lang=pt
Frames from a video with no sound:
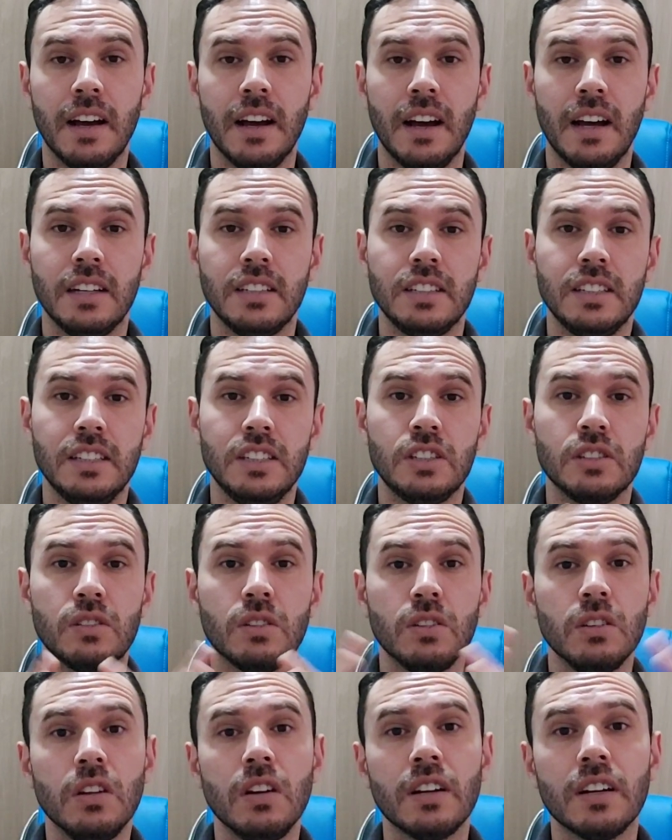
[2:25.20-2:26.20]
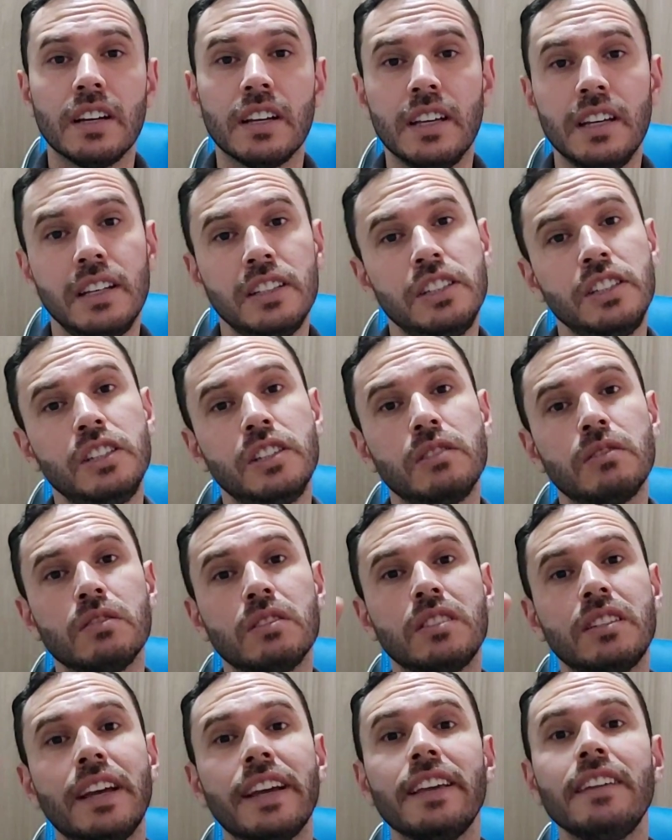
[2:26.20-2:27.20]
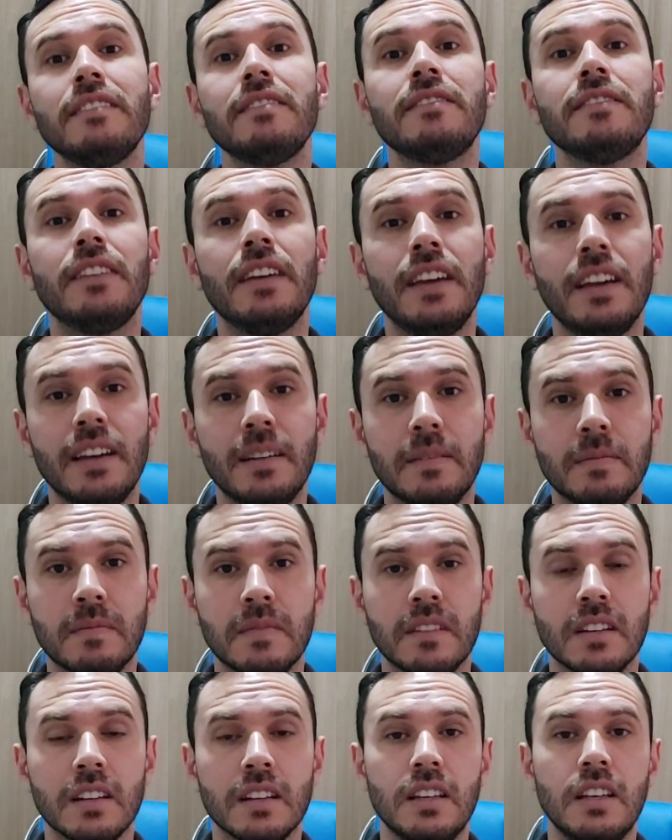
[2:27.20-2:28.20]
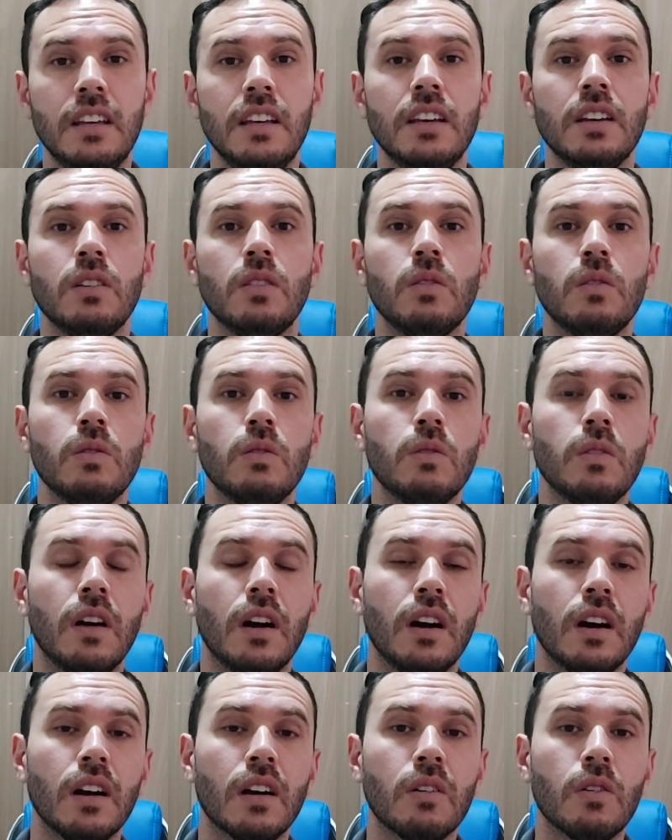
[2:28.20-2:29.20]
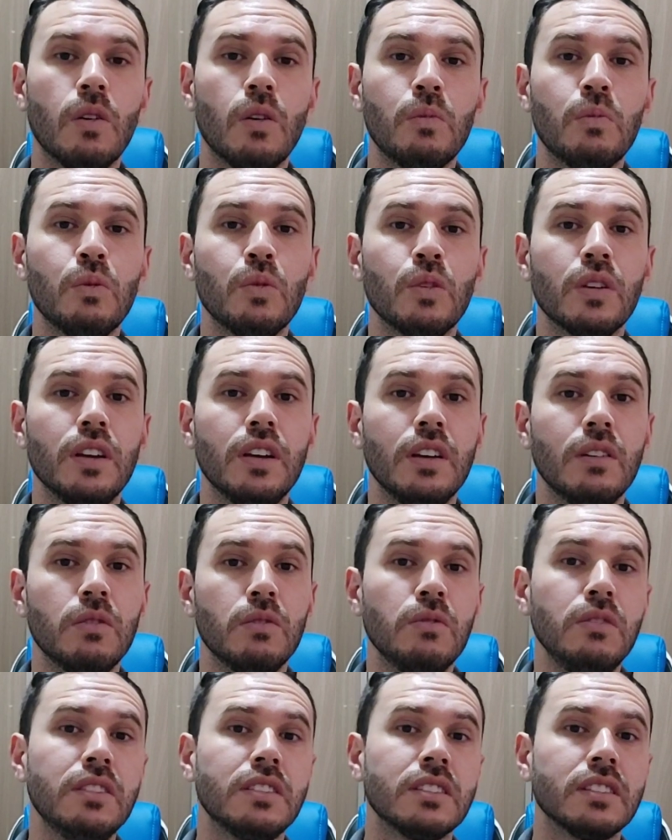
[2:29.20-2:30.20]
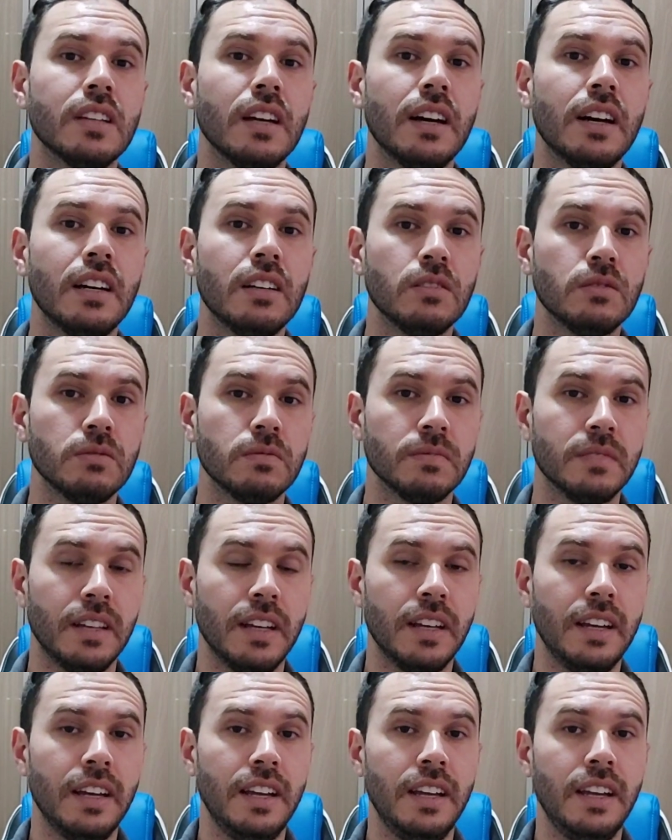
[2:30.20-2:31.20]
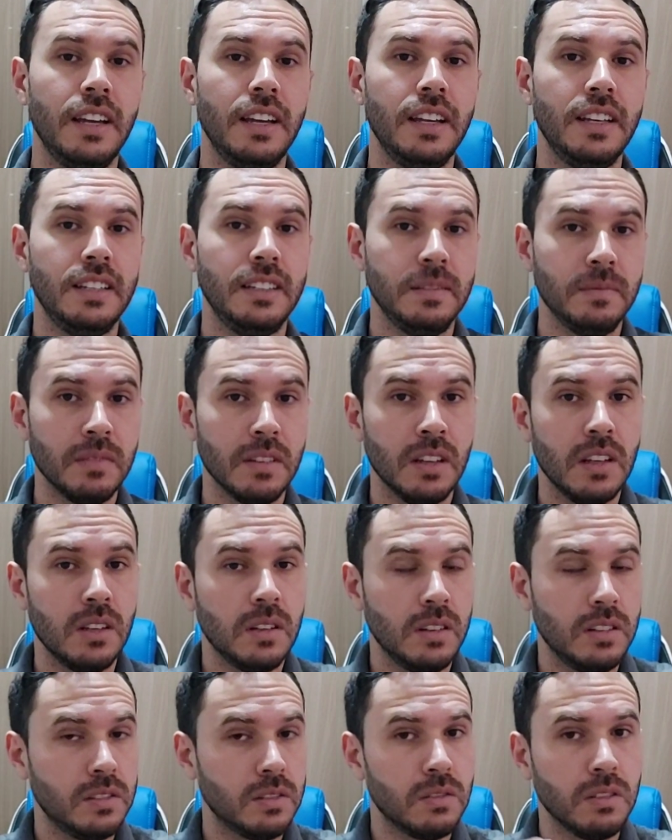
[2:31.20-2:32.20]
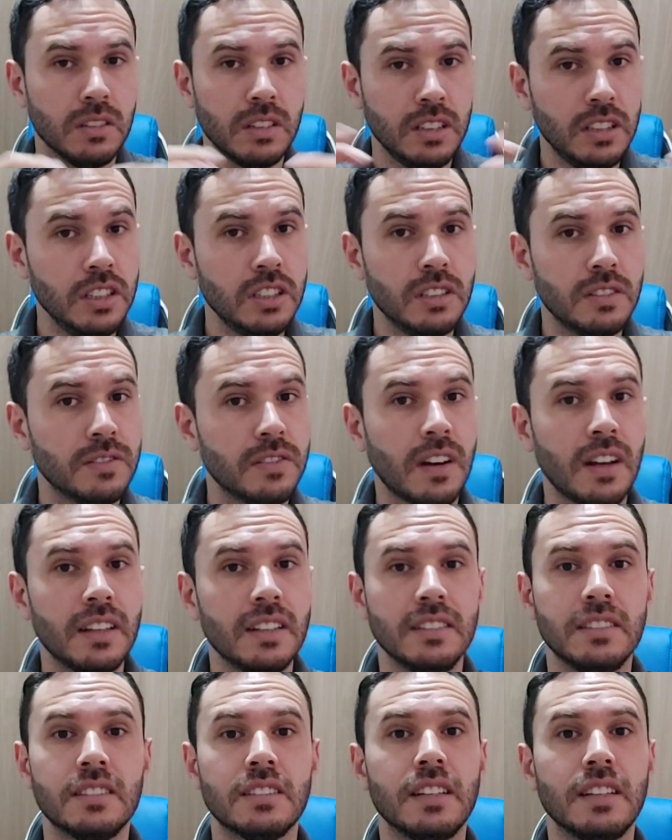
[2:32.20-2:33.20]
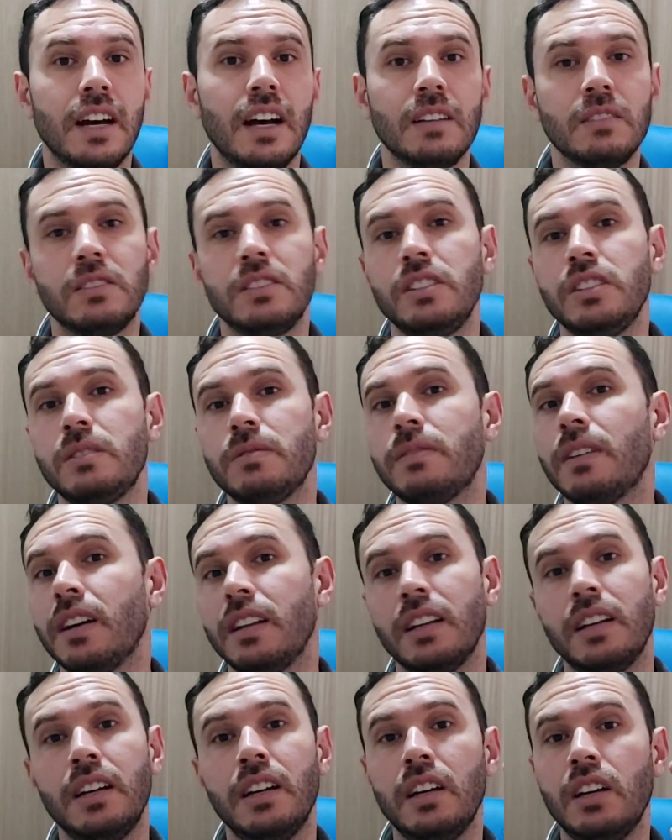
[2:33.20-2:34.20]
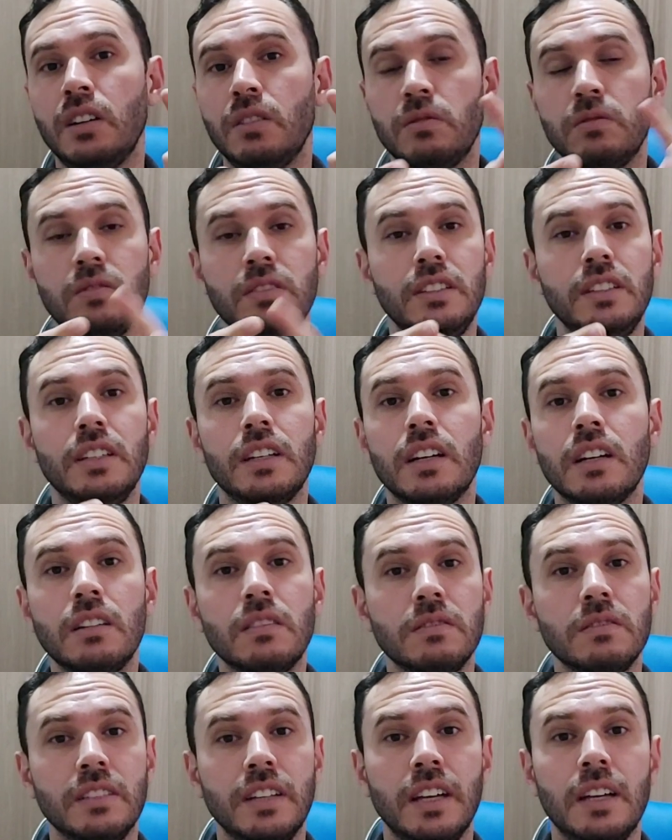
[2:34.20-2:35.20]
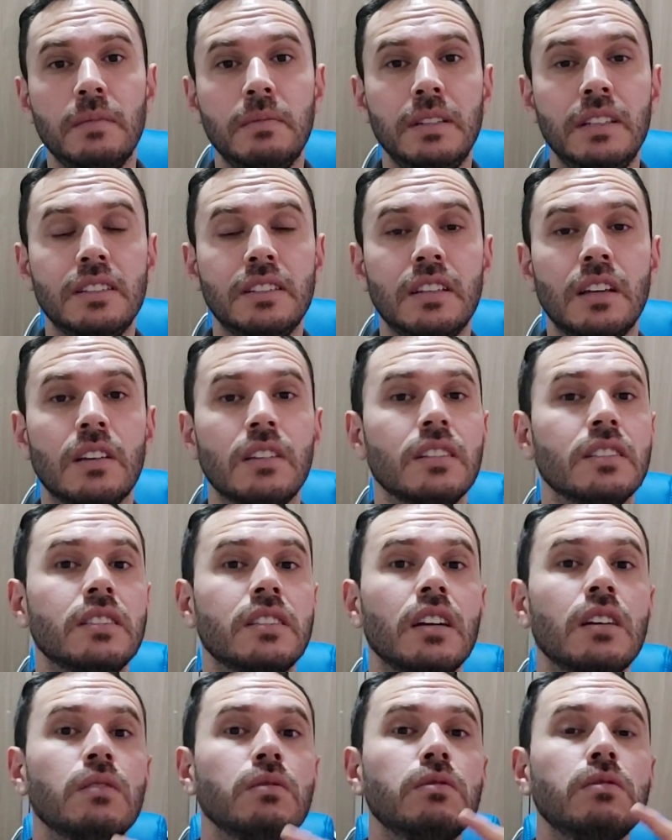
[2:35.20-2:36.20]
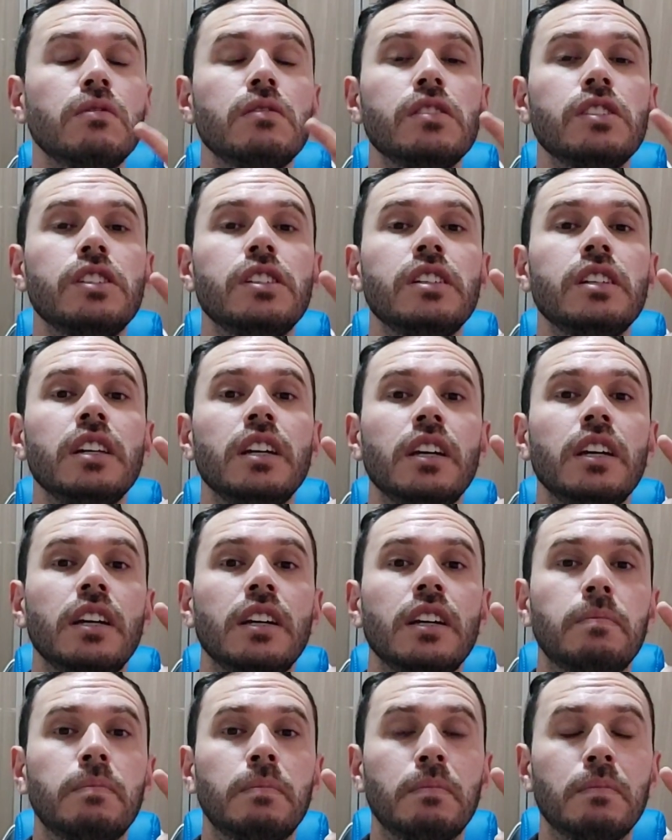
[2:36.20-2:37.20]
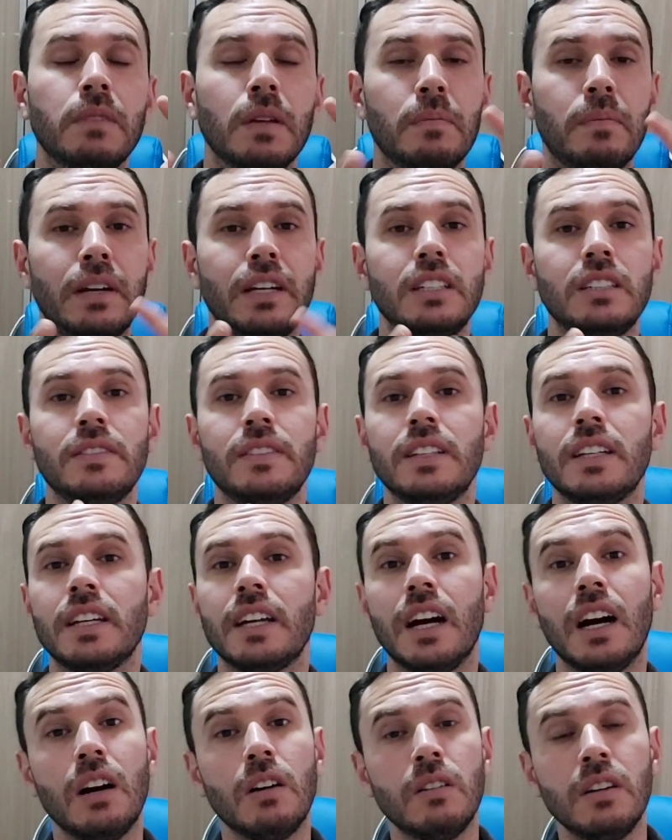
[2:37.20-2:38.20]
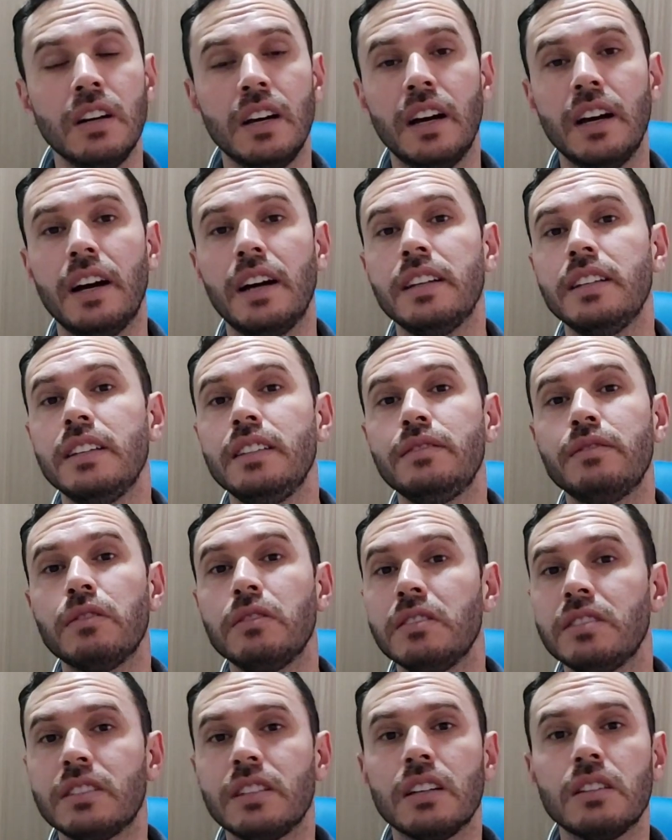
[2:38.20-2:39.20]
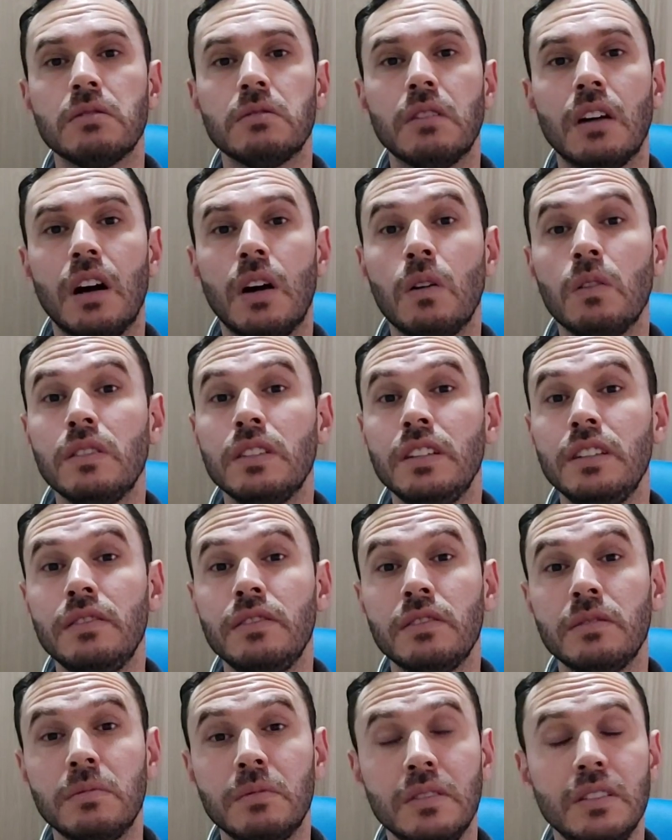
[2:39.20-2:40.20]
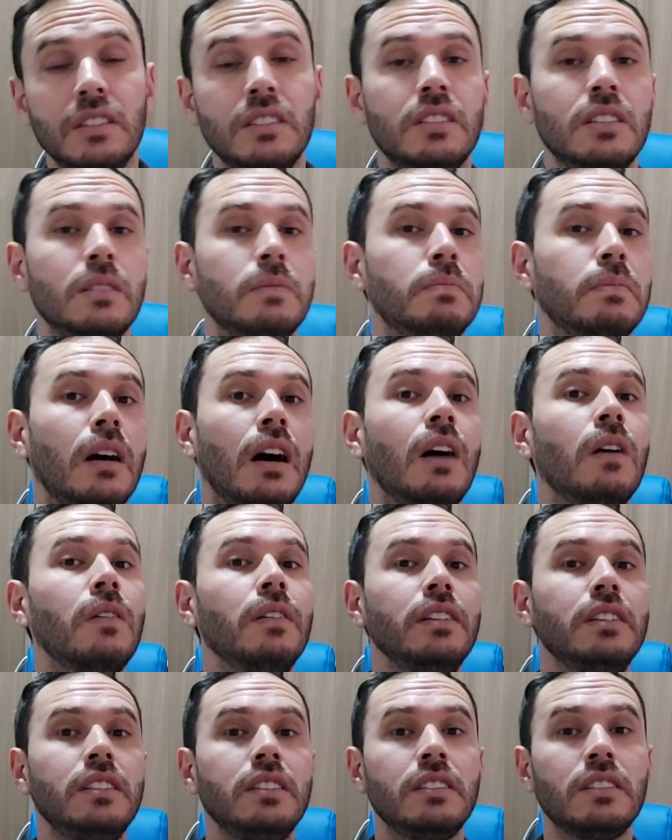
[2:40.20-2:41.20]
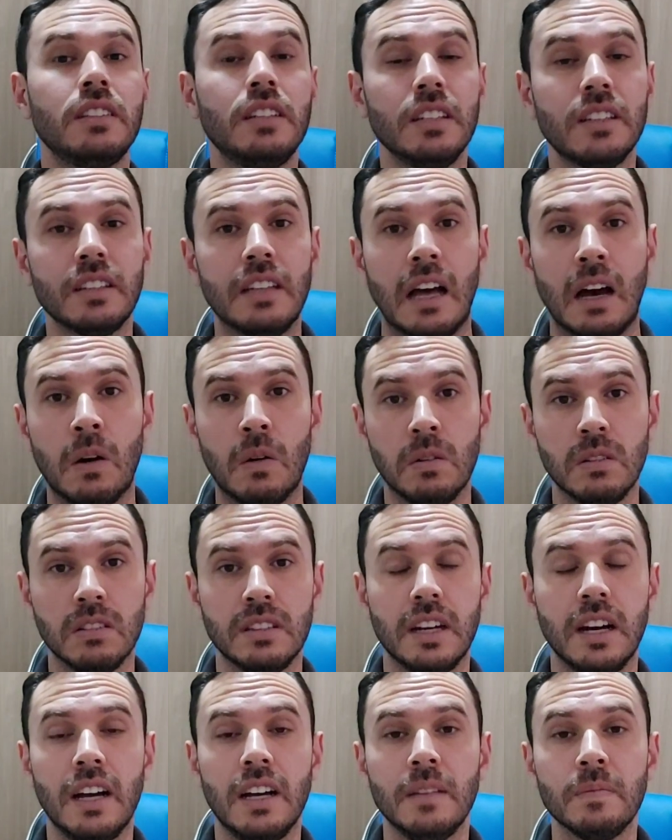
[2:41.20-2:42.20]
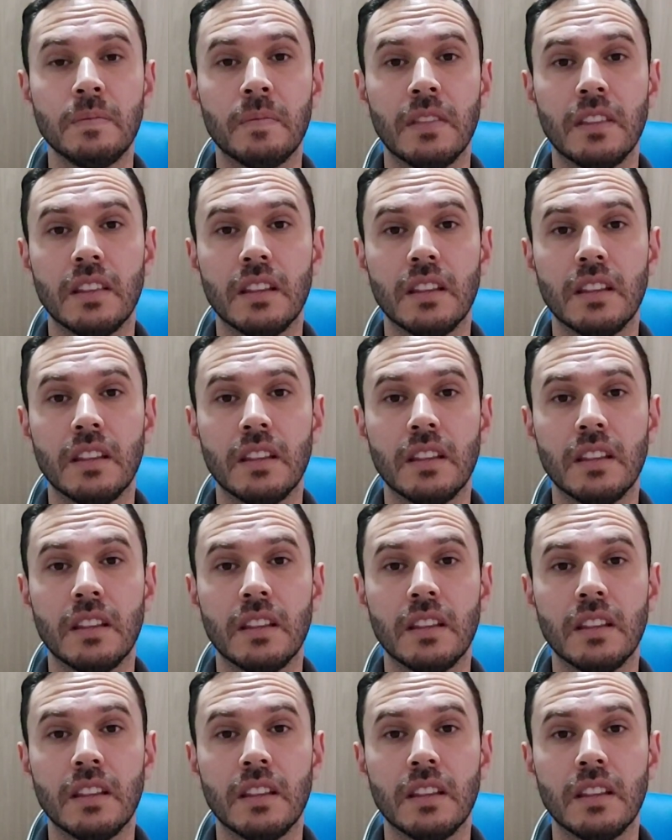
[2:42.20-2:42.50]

a gente coloca que a gente consegue ver que o, a, como que o Estado, né, ele, quando a gente fala Estado, a gente fala União, né, Ministério da Saúde, na parte federal, a nível estadual, nível municipal e distrital, tá?